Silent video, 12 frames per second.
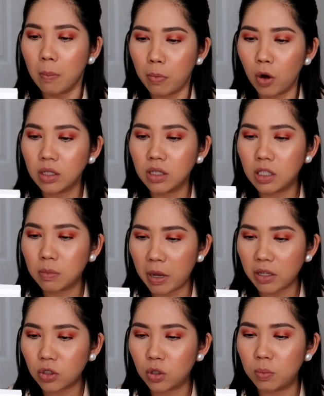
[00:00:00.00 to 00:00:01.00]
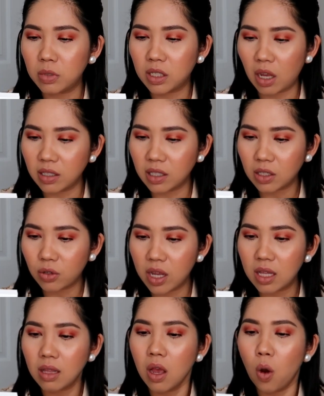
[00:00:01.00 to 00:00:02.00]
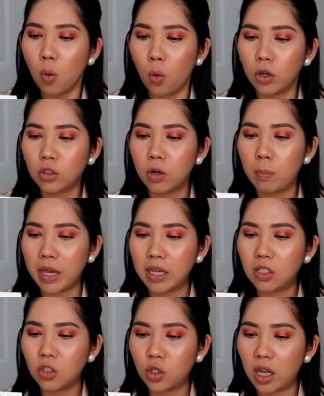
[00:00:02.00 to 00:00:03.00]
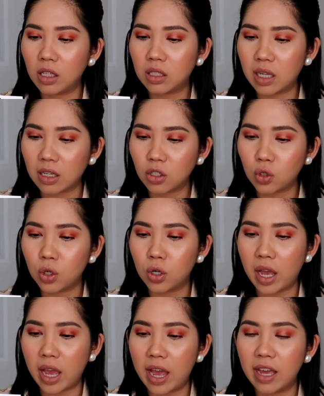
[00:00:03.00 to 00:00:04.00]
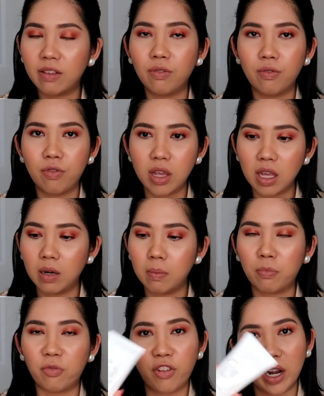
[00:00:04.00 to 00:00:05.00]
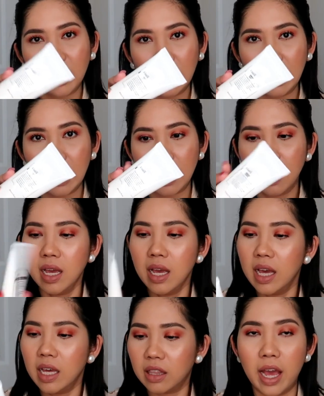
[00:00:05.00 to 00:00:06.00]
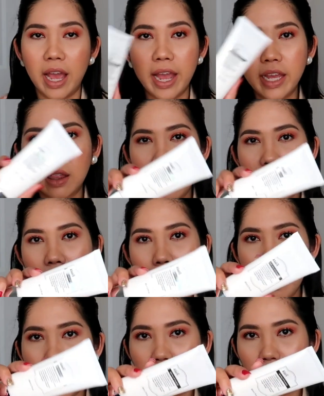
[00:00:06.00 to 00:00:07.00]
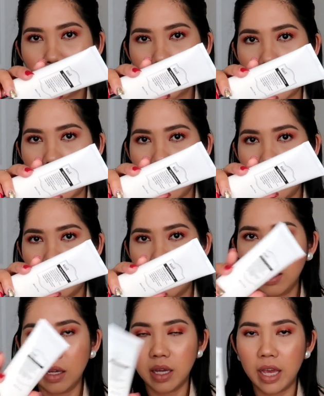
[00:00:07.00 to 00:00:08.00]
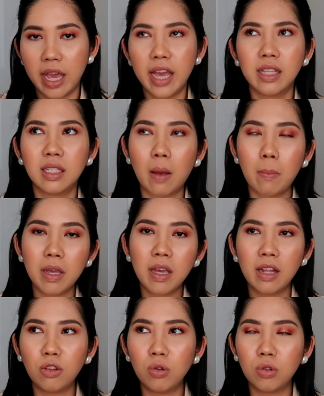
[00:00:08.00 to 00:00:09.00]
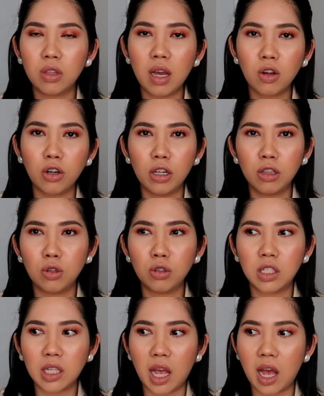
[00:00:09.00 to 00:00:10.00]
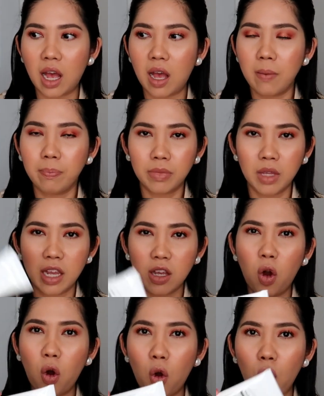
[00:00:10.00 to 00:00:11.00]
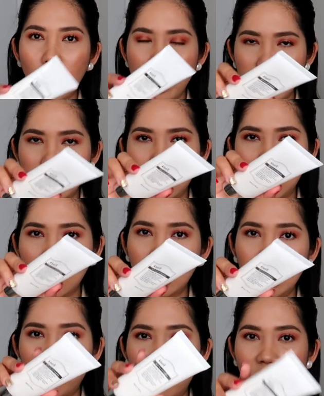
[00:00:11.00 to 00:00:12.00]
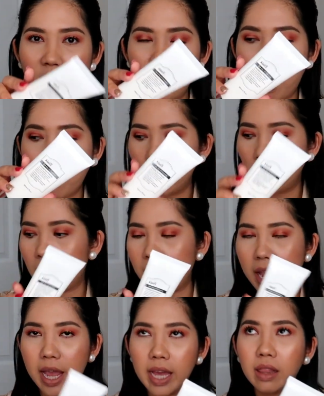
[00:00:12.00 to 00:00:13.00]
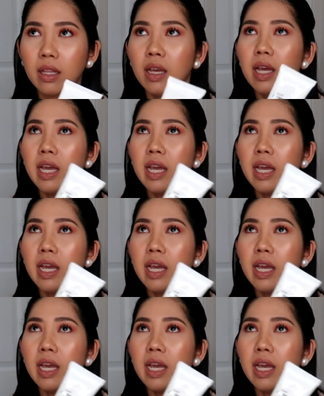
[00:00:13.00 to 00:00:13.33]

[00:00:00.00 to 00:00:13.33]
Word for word: broad spectrum sunscreen, water-based gel texture, and vegan-friendly. 80 ml siya. And sabi nga ng girl dun sa Hikoko is this is very popular and